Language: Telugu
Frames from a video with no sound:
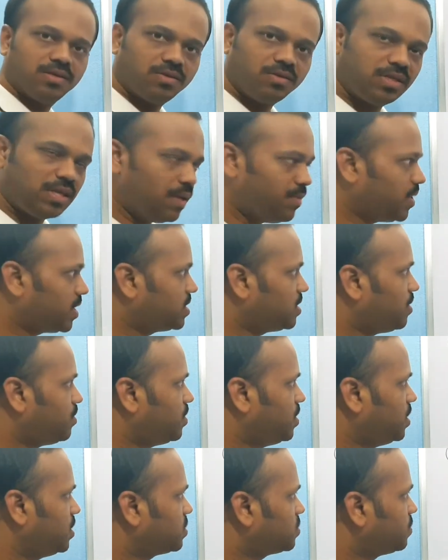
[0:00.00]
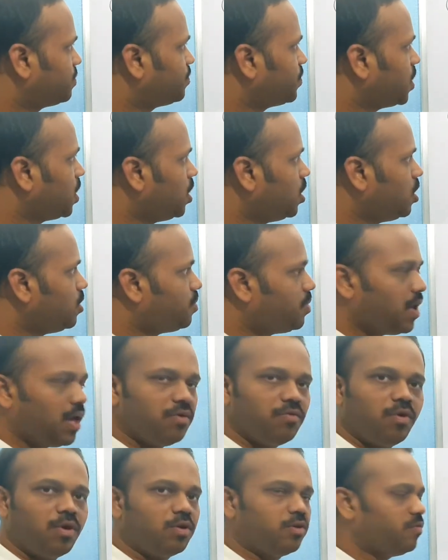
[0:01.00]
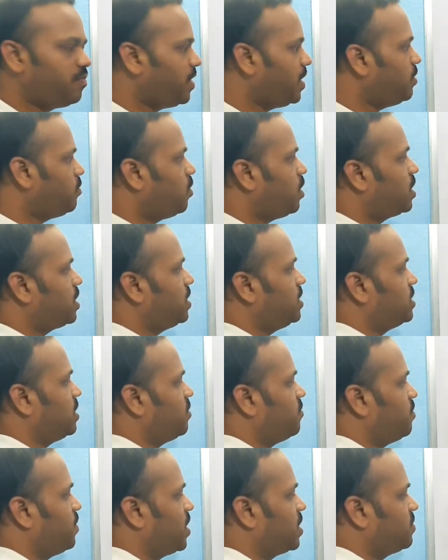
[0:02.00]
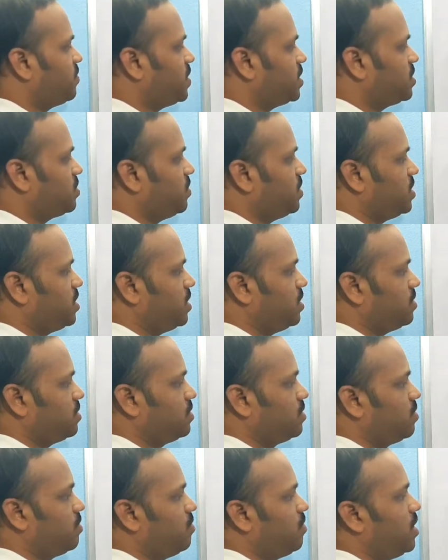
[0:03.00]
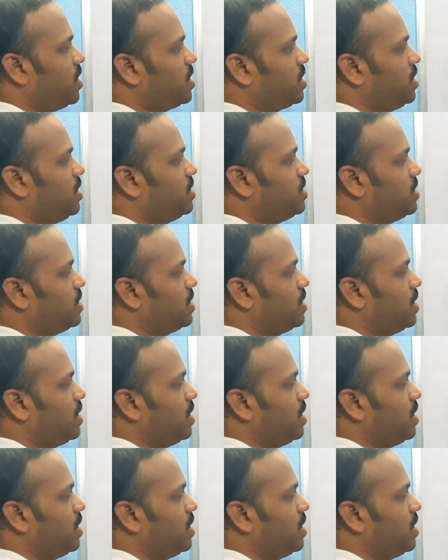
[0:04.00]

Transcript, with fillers: సో సేమ్ ఎగ్జాంపుల్ తీసుకో ఇప్పుడు ఐ వాంట్ టు ఫైండ్ వాట్ ఈజ్ ఎఫ్ మ్యాక్స్ ఫస్ట్ క్వశ్చన్ వాట్ ఈజ్